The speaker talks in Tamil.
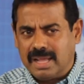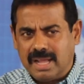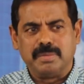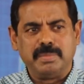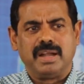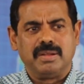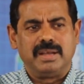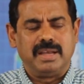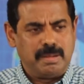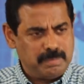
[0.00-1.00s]
ஏன்னா
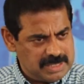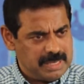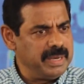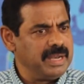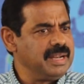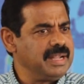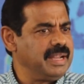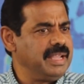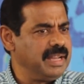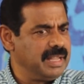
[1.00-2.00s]
கருமையானவர்களே நம்ம சபையில்
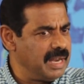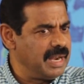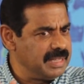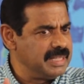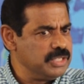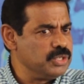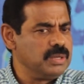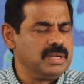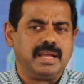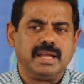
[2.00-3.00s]
இருக்கிறீங்க நீங்கள் நல்லா தெரிஞ்சு
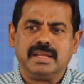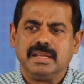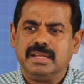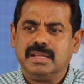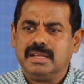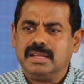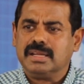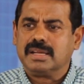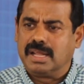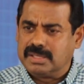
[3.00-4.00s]
கொள்ளுங்க
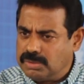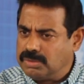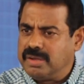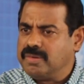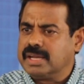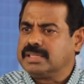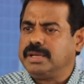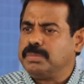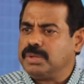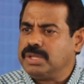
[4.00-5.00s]
கர்த்தருடைய
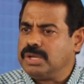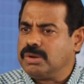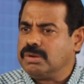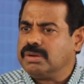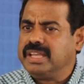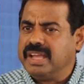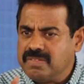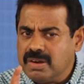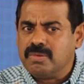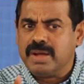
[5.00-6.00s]
வார்த்தையை போதிக்கிறோம்
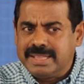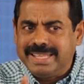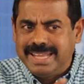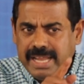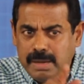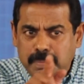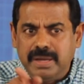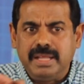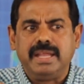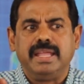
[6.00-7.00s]
எவ்வளோ வார்த்தை
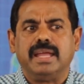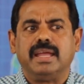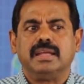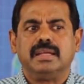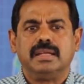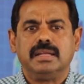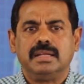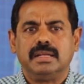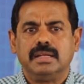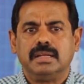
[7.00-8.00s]
கீழ்படுகிறீங்க
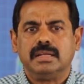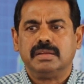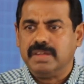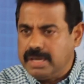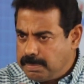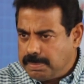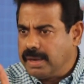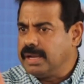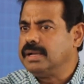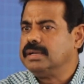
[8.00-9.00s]
வெரி
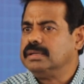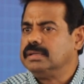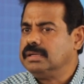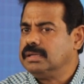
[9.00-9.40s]
இம்பார்ட்டன்ட்